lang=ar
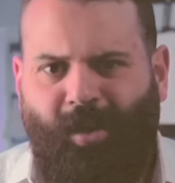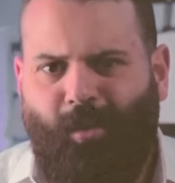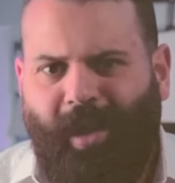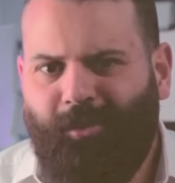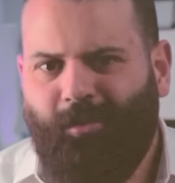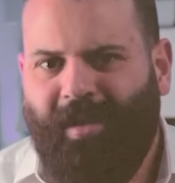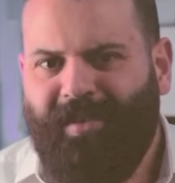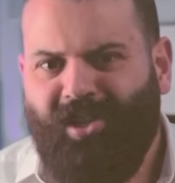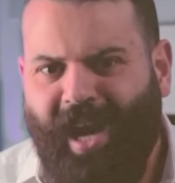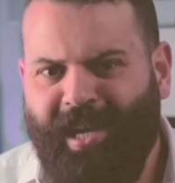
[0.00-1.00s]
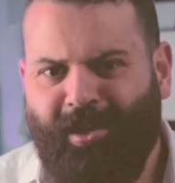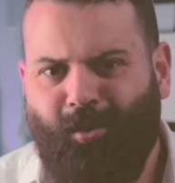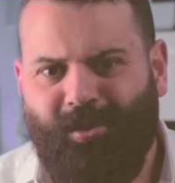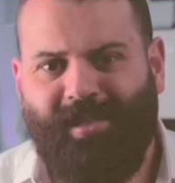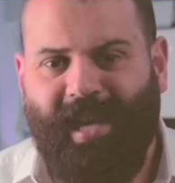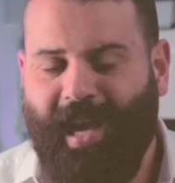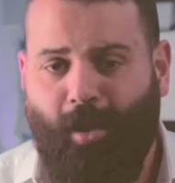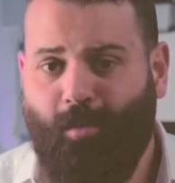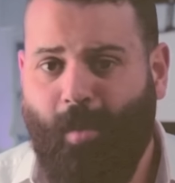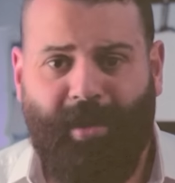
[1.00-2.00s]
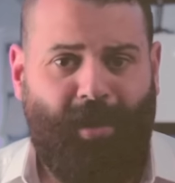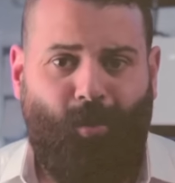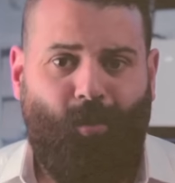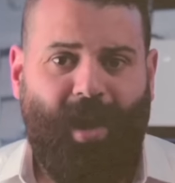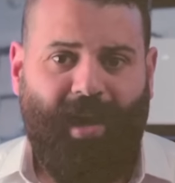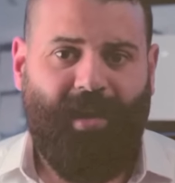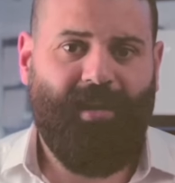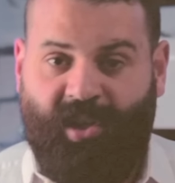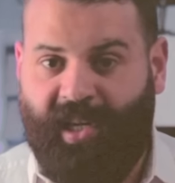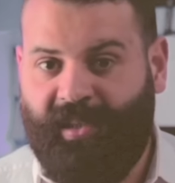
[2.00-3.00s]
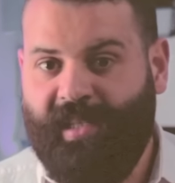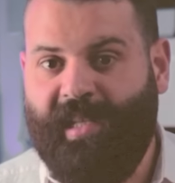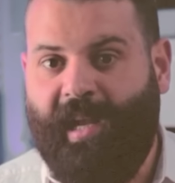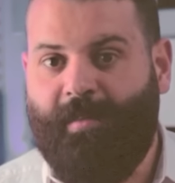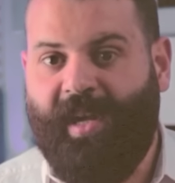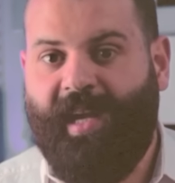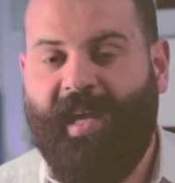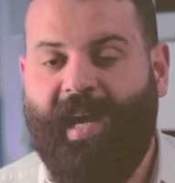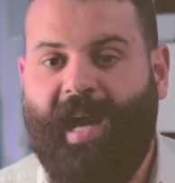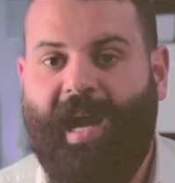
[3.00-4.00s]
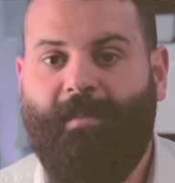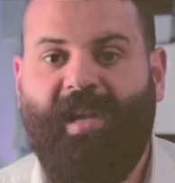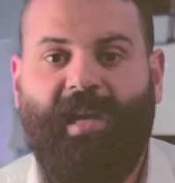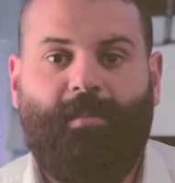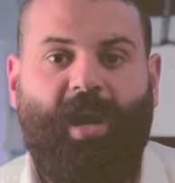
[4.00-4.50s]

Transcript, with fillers: هو إنه مفيش أي جثة أو موميا جواه شركة تسلا الأمريكية عاملة